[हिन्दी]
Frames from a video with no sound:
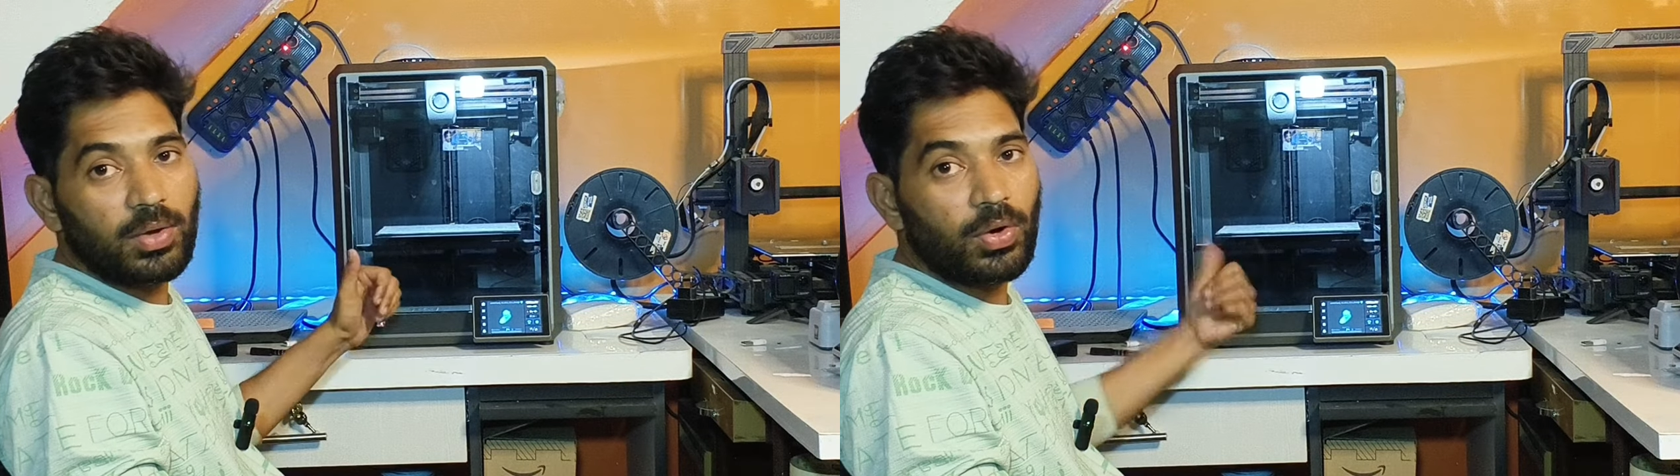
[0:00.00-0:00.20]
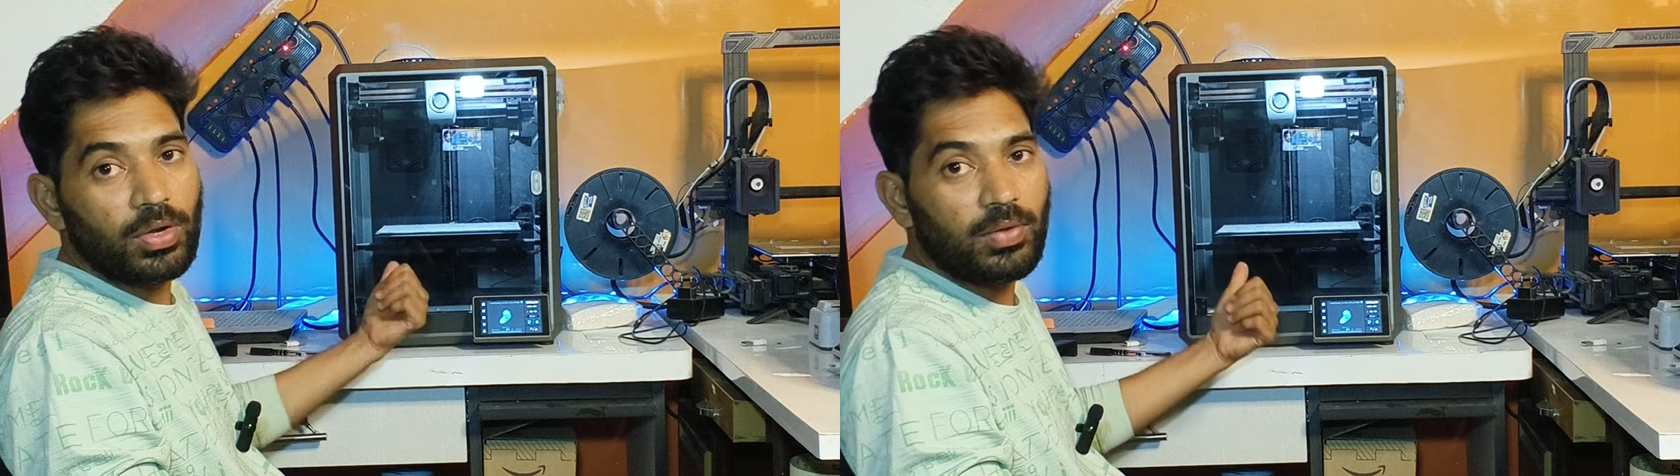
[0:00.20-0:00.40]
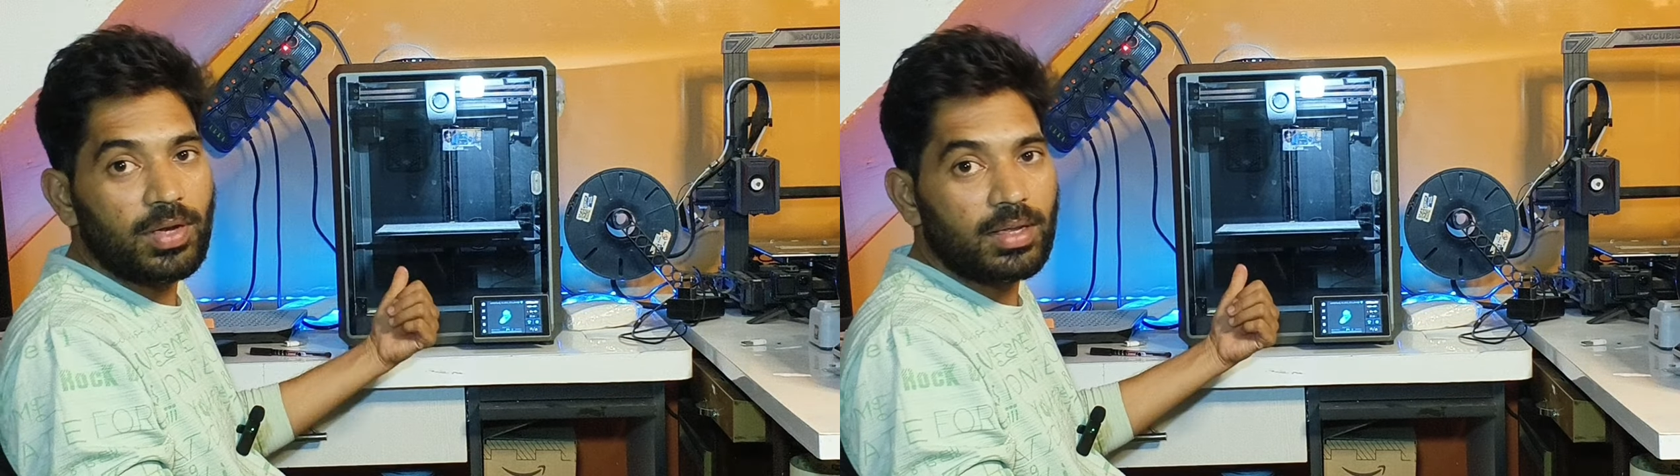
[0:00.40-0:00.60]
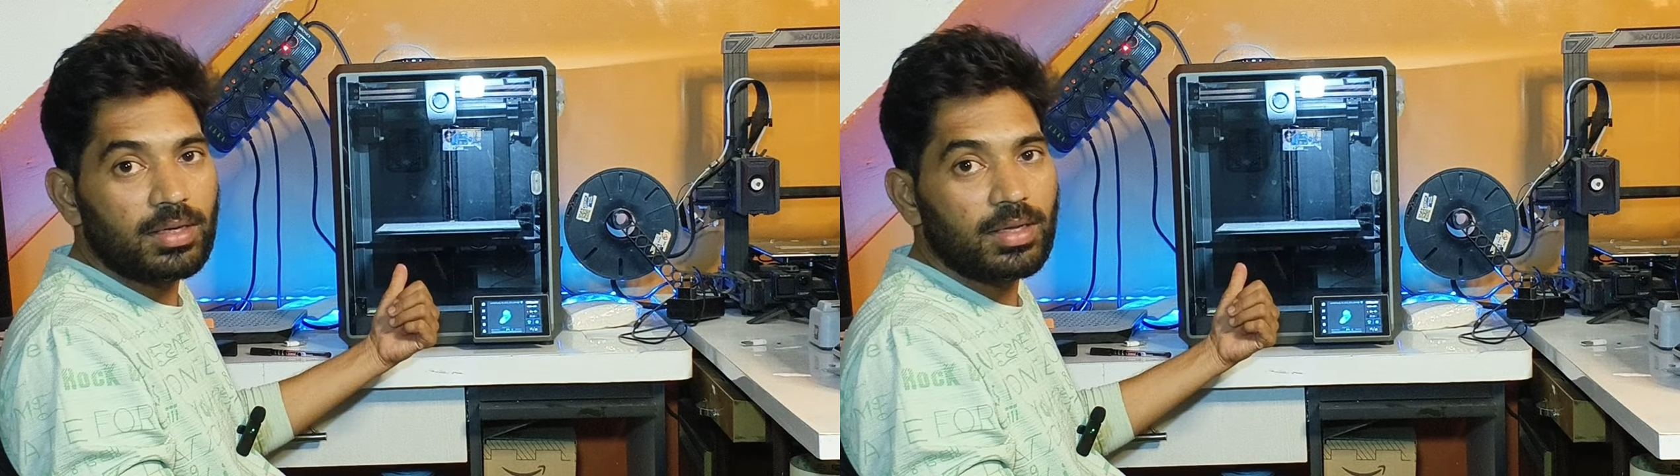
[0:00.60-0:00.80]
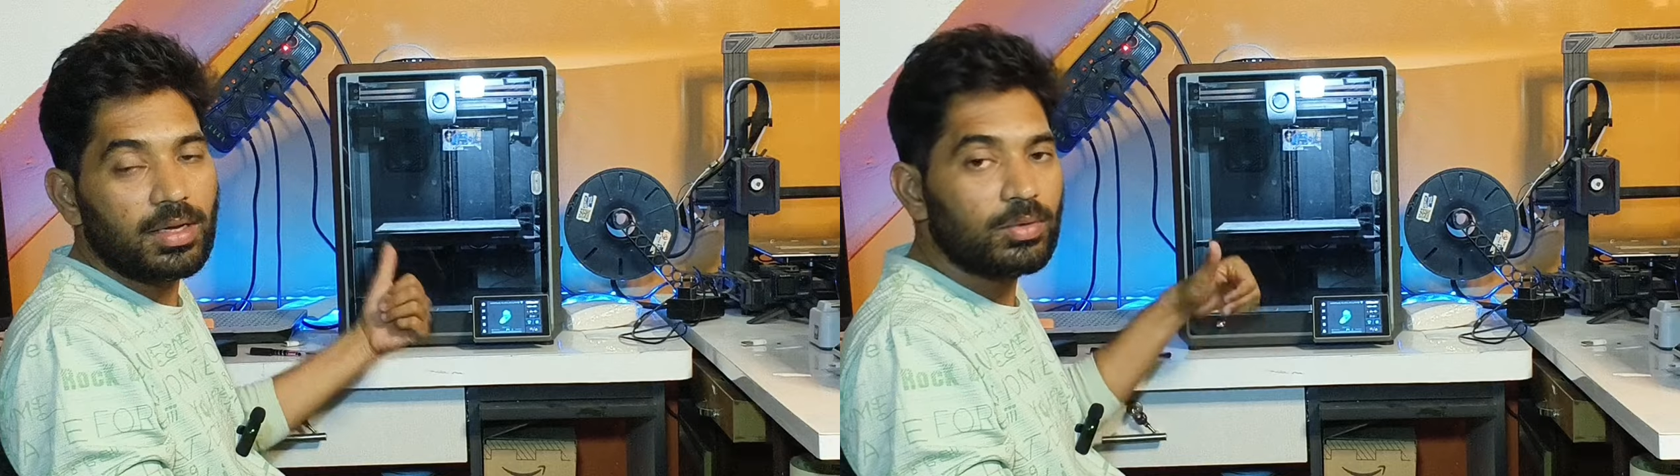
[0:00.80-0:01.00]
ये ऑटो लेवलिंग कर
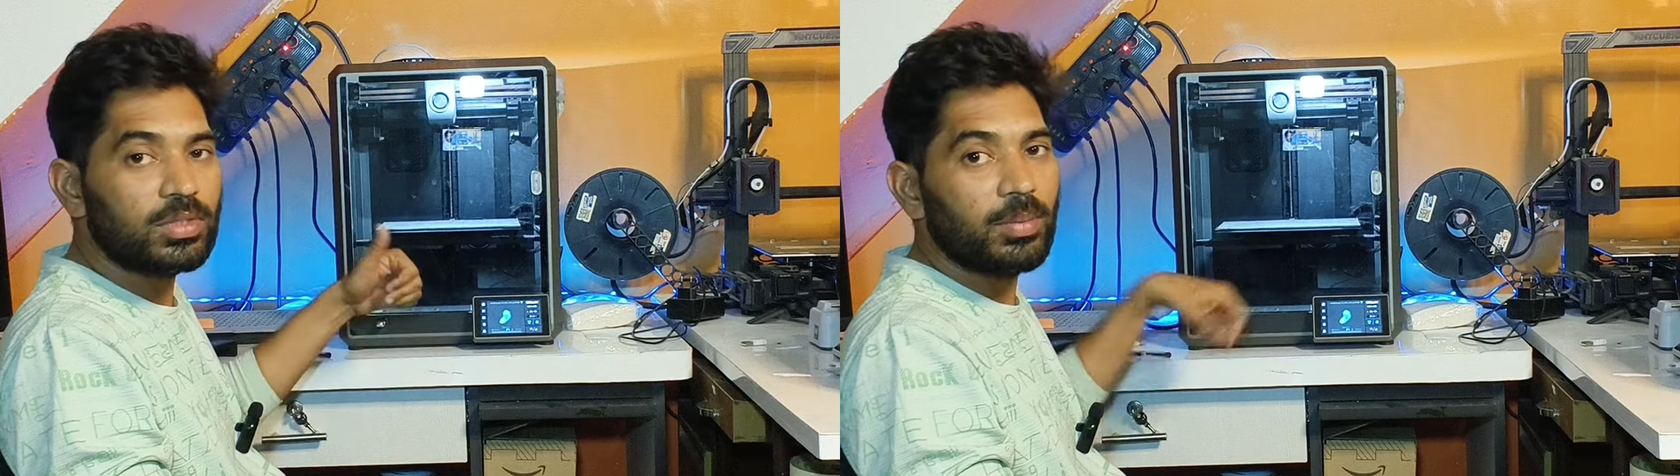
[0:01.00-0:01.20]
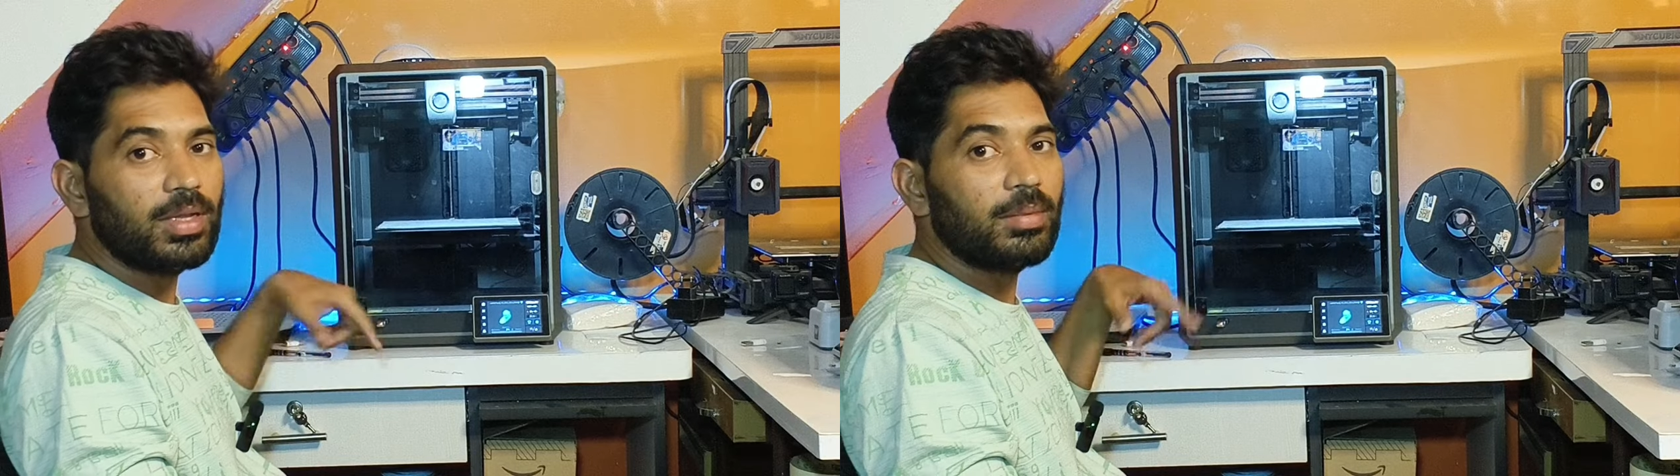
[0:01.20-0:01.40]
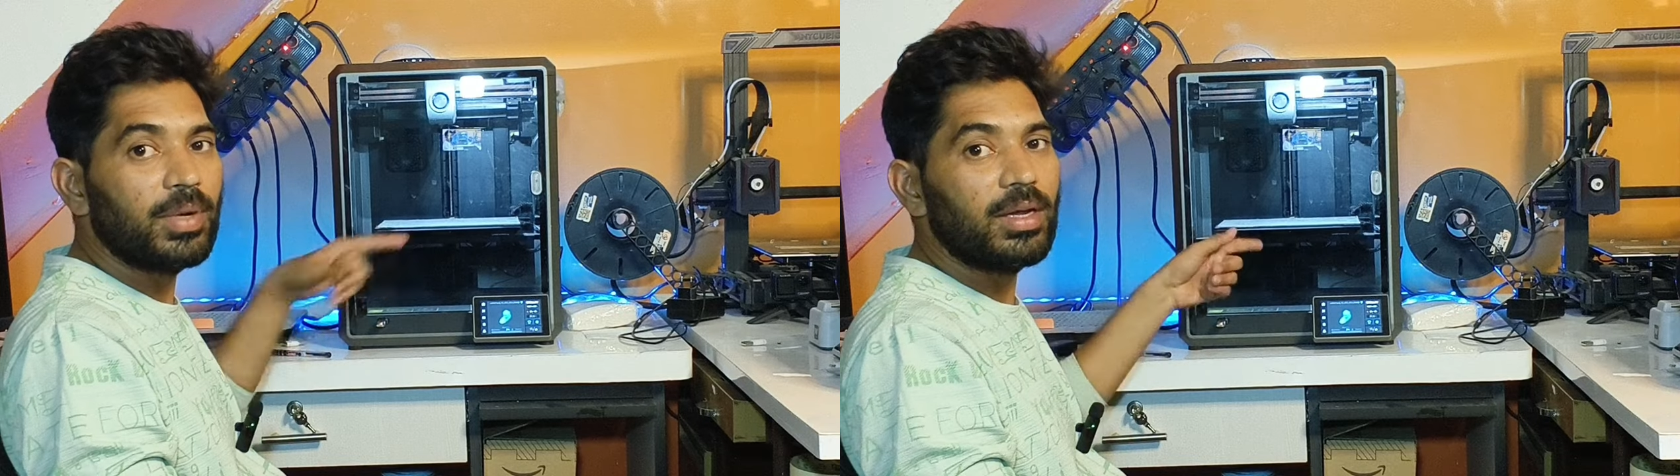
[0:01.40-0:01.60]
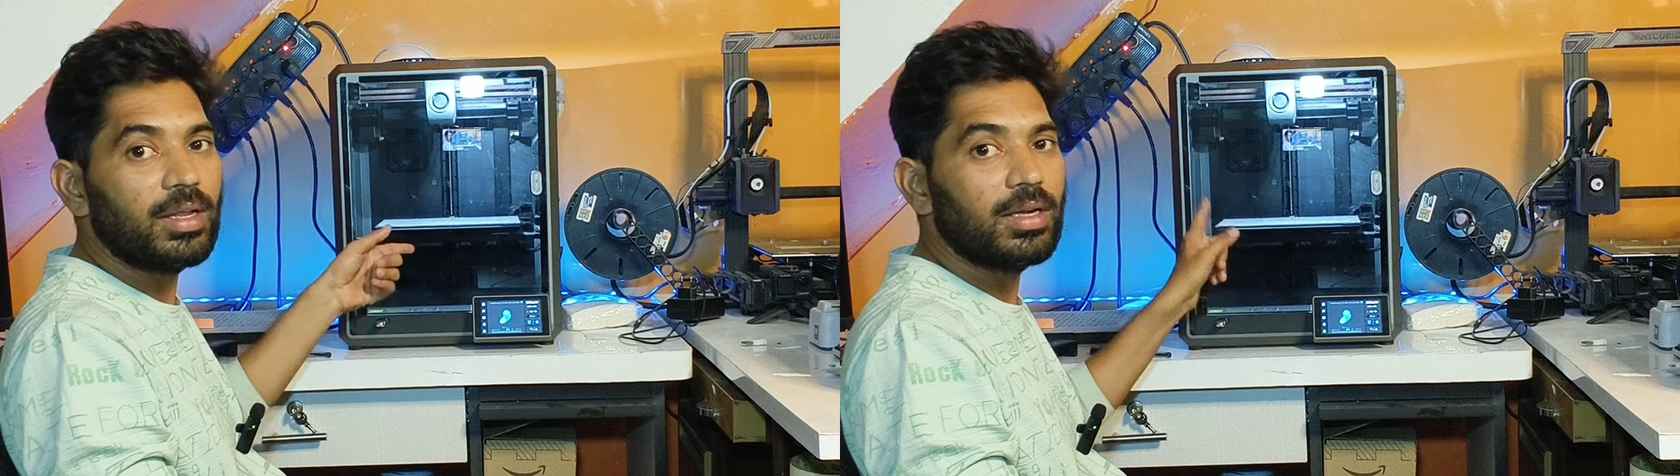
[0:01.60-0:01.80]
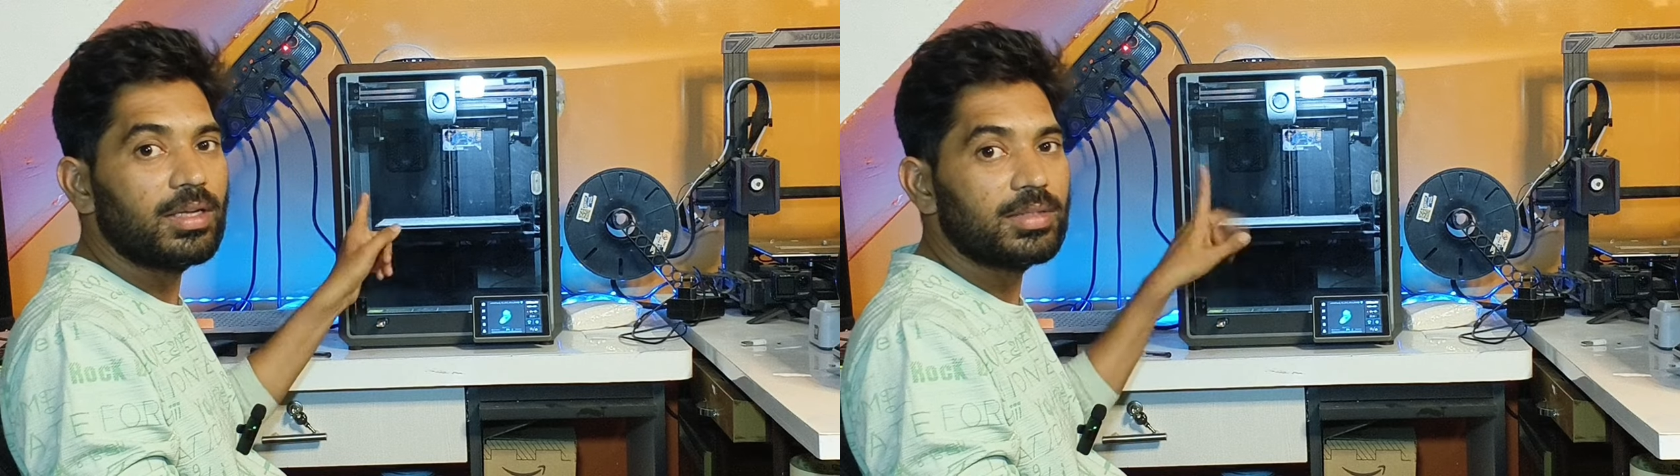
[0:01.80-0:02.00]
देगा उसके बाद ये प्रिंटिंग
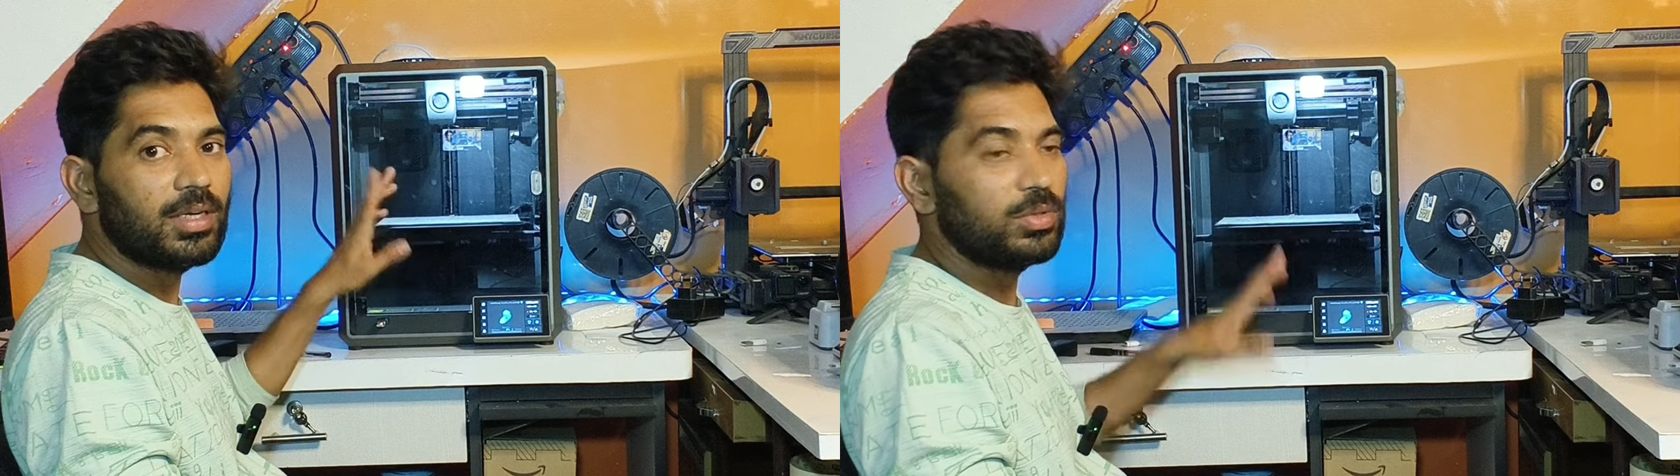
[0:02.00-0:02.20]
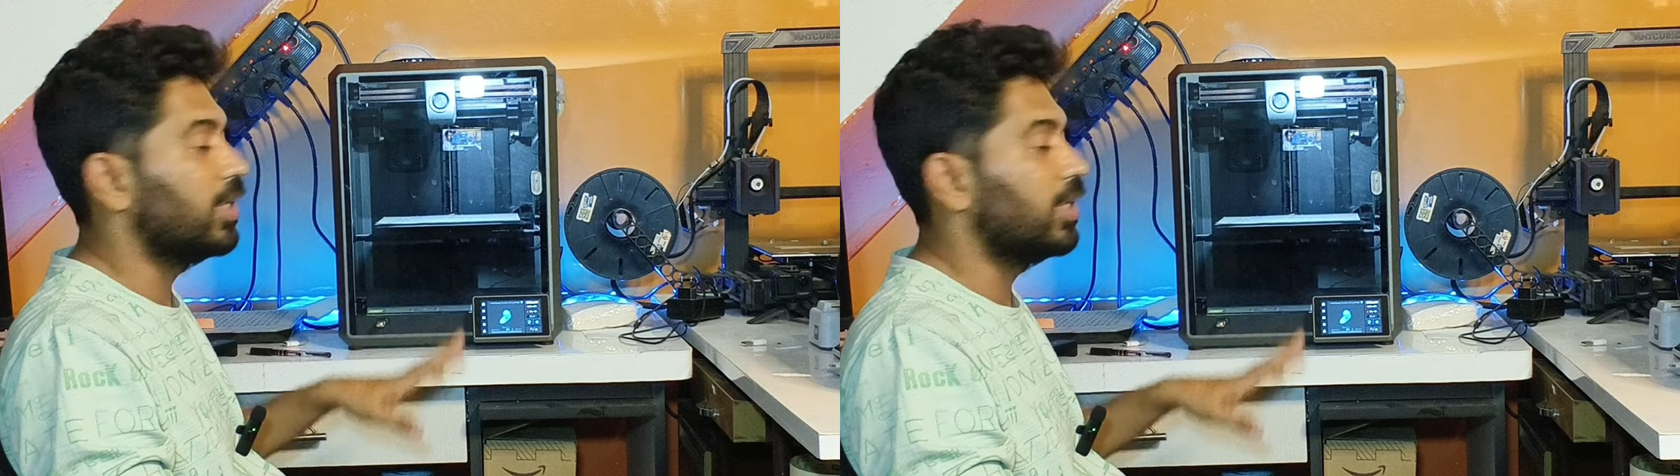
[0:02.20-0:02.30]
करना स्टार्ट